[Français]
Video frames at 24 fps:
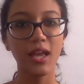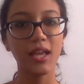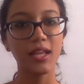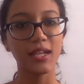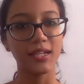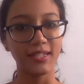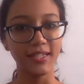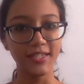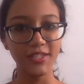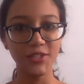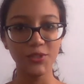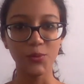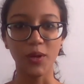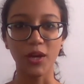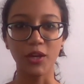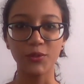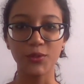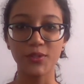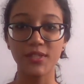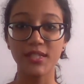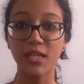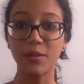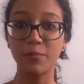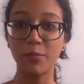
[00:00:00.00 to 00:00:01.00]
L'histoire de
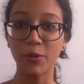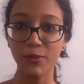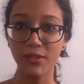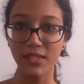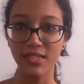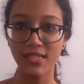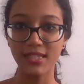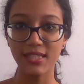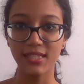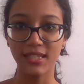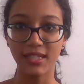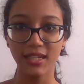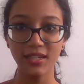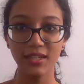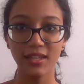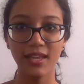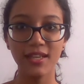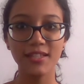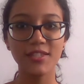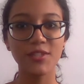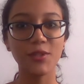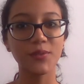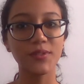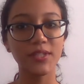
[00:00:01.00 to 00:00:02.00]
cette bande dessinée
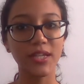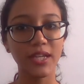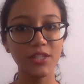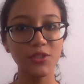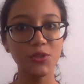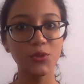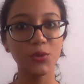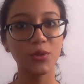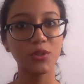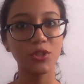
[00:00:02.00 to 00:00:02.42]
est centrée sur